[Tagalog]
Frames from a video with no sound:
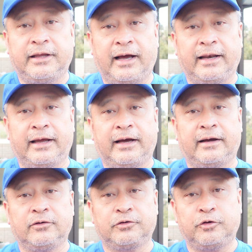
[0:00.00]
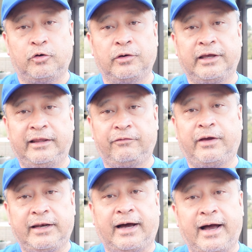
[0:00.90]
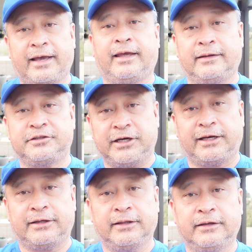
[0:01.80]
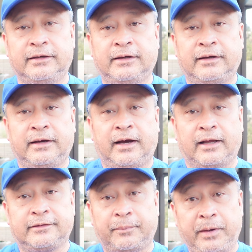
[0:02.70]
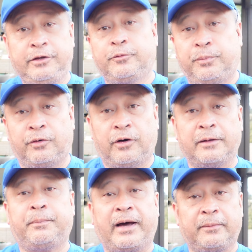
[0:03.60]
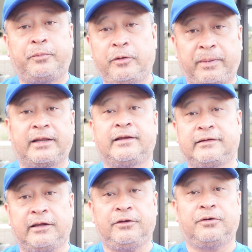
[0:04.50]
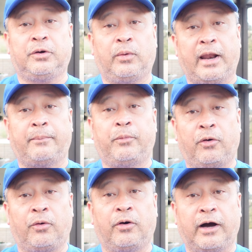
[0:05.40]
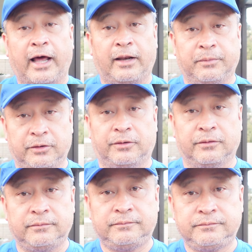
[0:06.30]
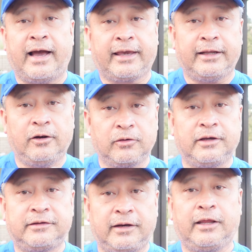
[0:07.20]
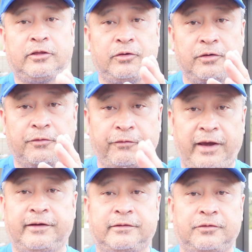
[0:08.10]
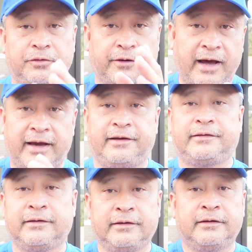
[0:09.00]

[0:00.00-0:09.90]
dahil nga gusto kong i-defend ang aking channel at sabihin nyo po at para po iparating sa inyo na wala po akong alam doon. I can look straight to your face, to your eyes